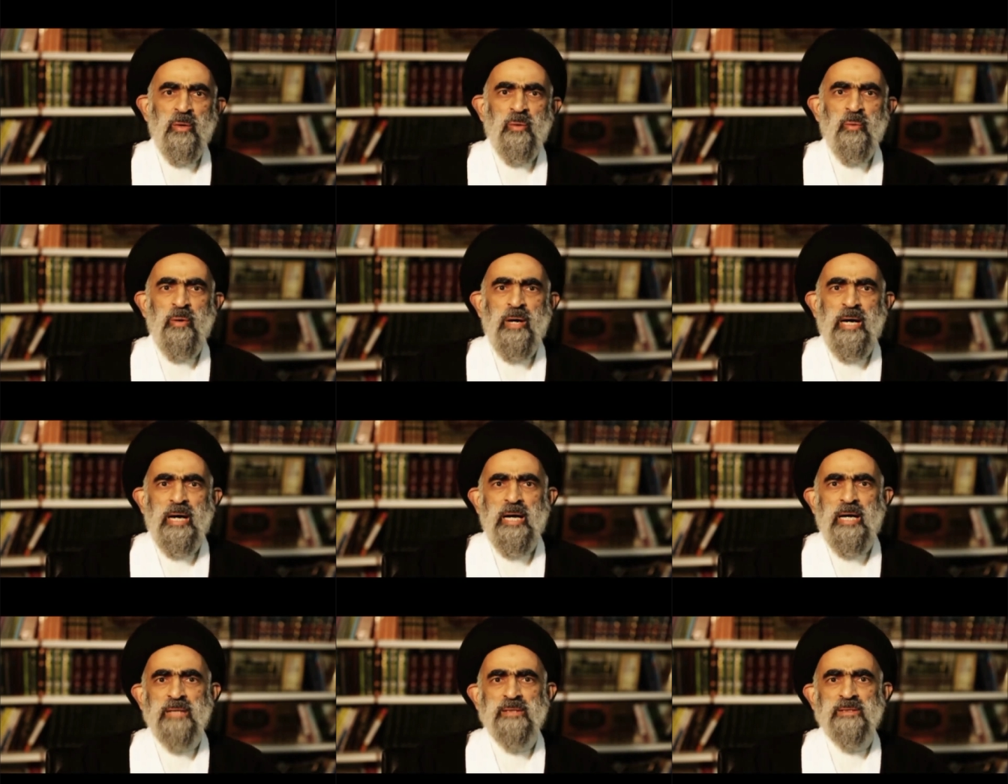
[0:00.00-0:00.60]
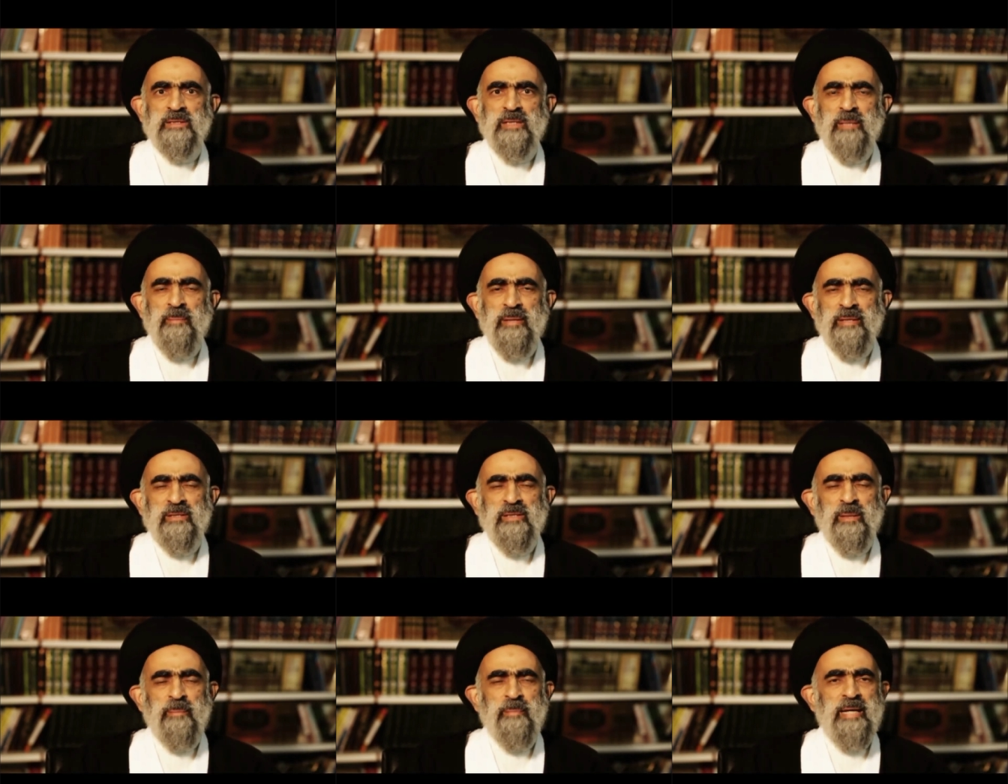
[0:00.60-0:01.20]

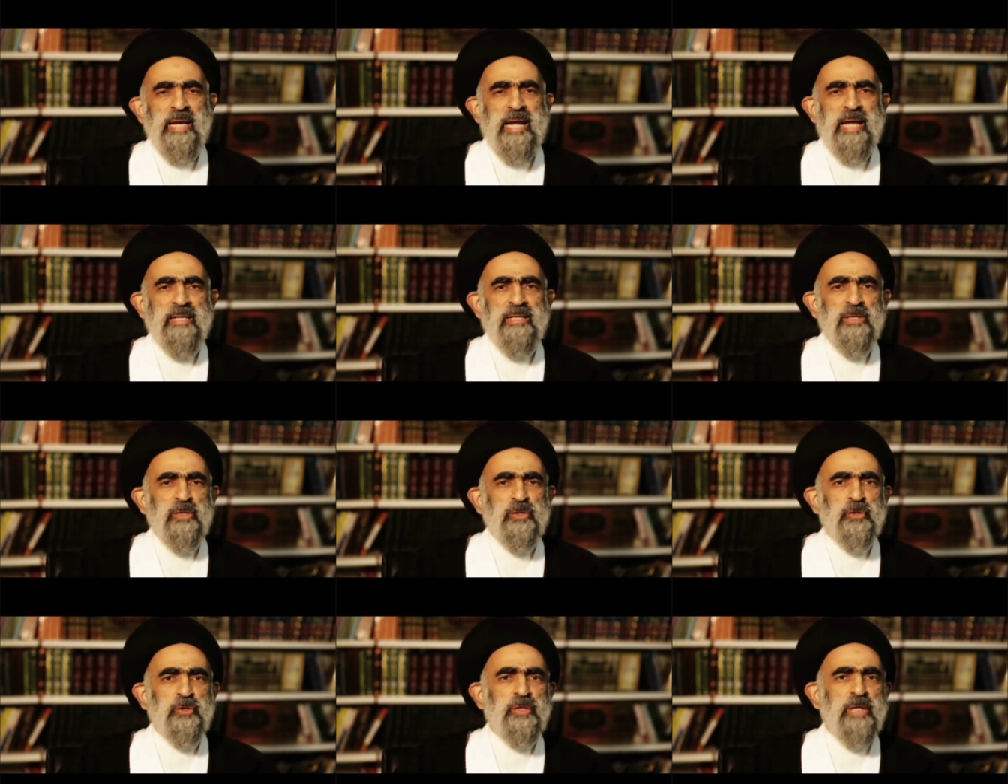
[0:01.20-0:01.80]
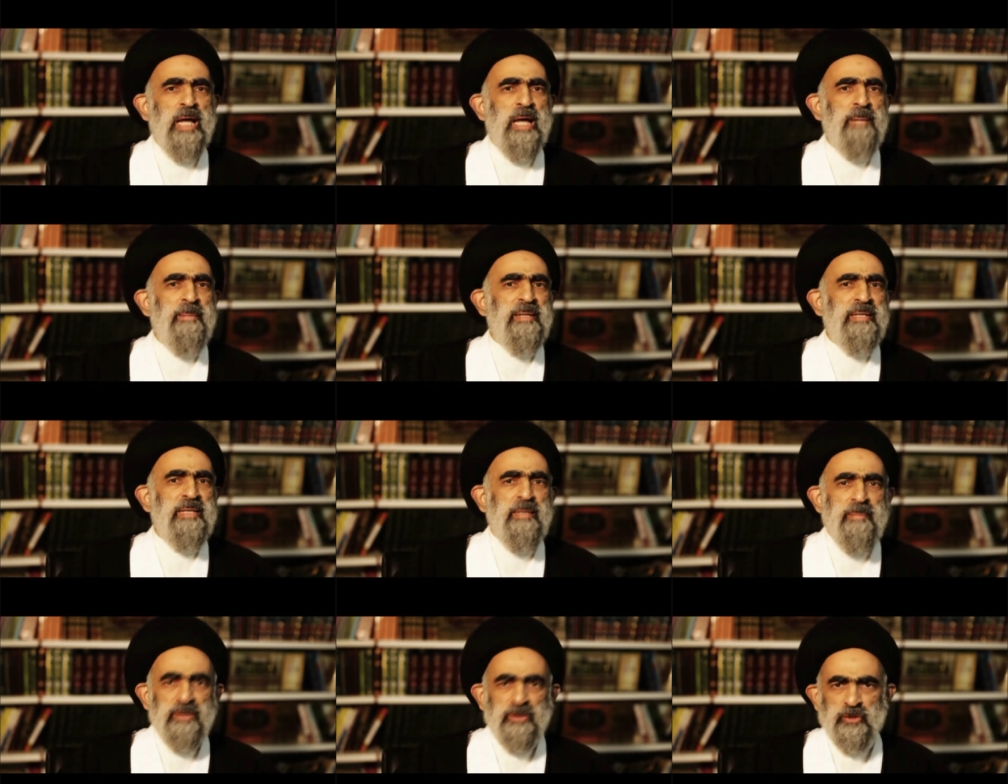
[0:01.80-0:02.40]
وعاصمة بلاد الشام
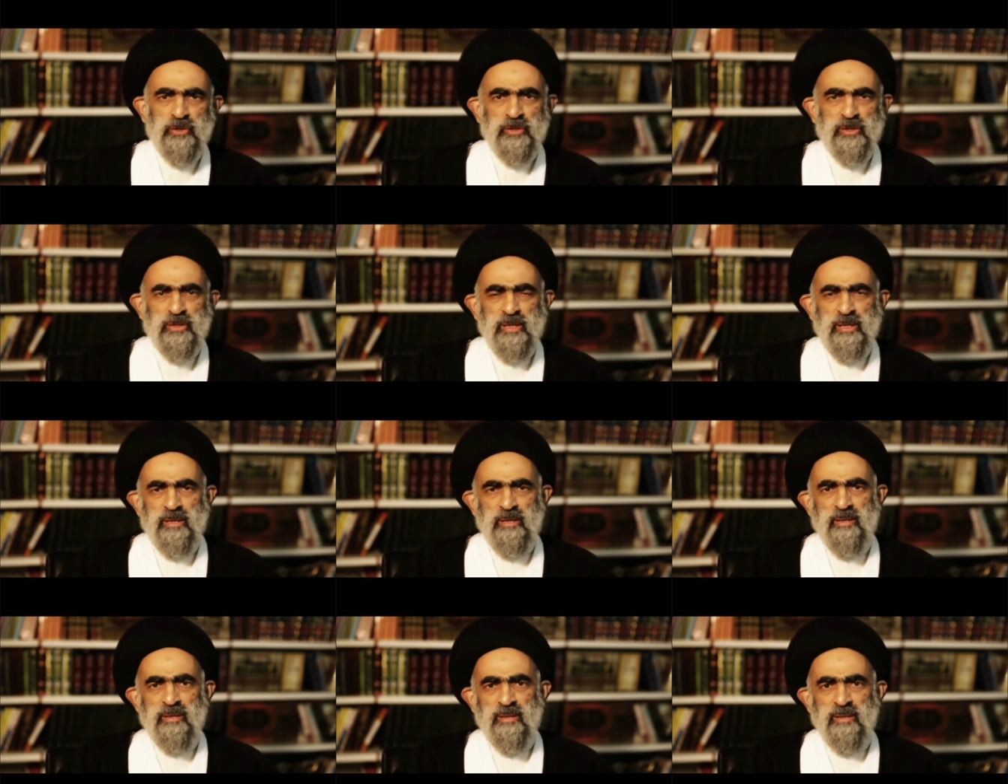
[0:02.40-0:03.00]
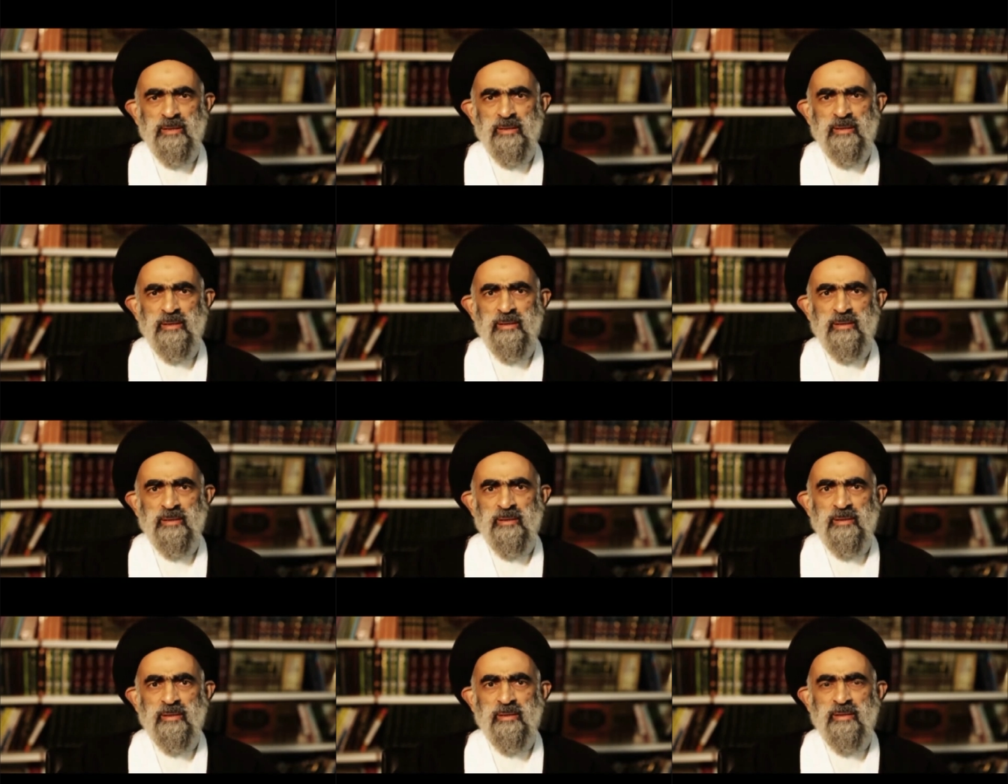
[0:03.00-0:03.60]
دمشق
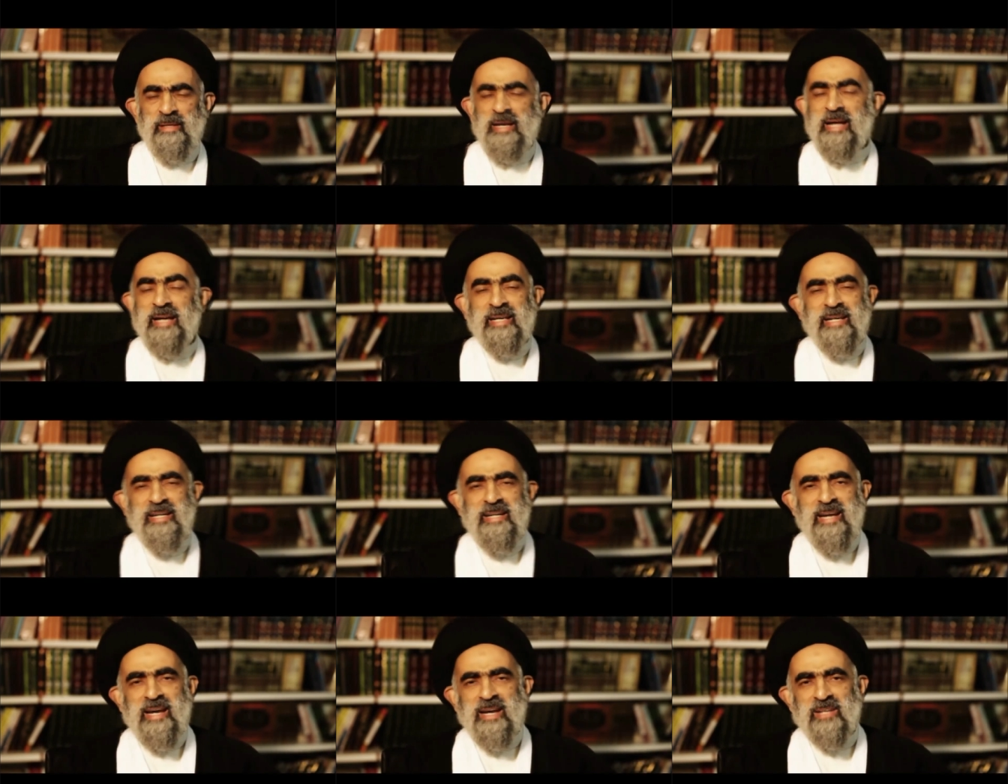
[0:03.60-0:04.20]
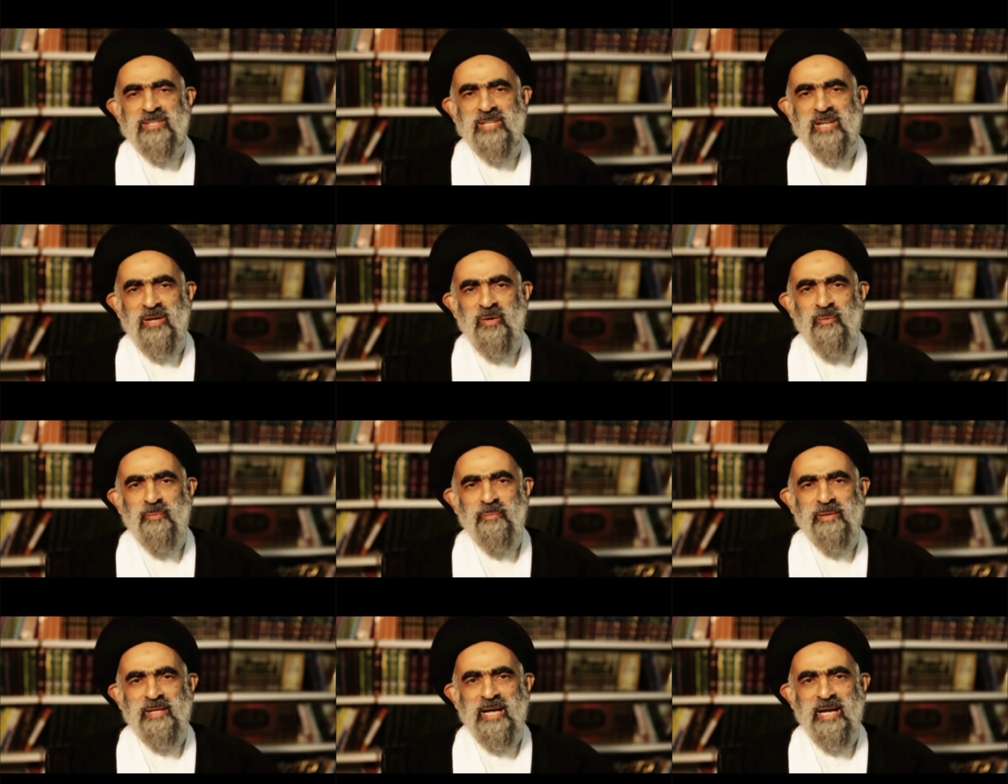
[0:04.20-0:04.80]
لكن
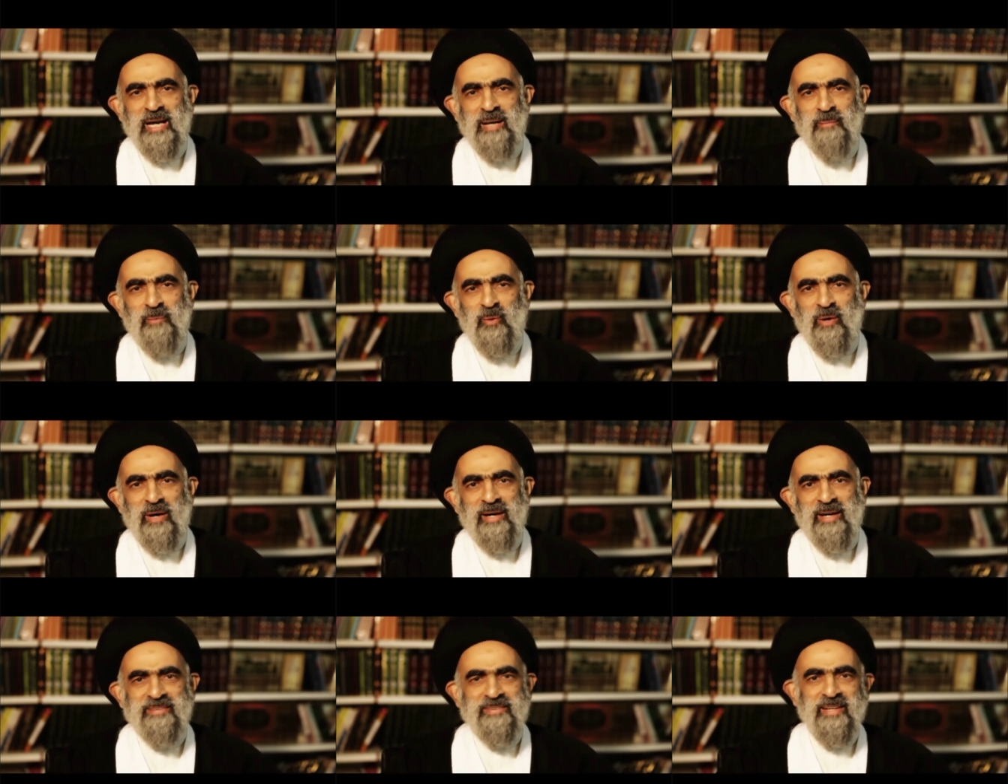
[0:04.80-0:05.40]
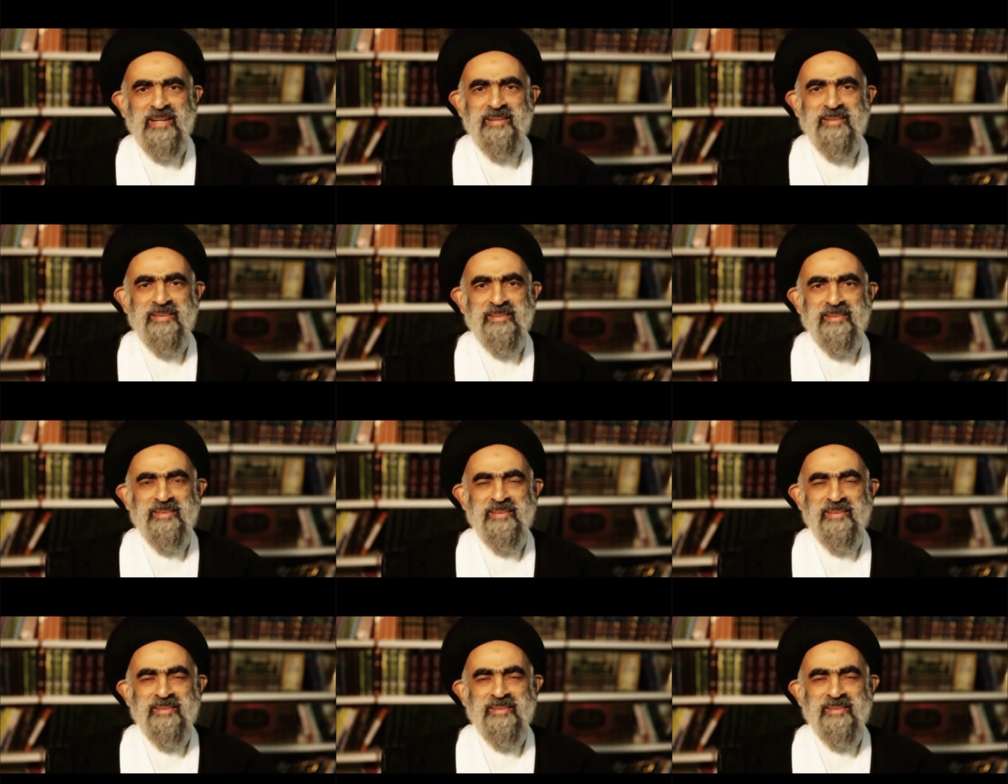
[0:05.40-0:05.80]
نصرهم كان مؤقتا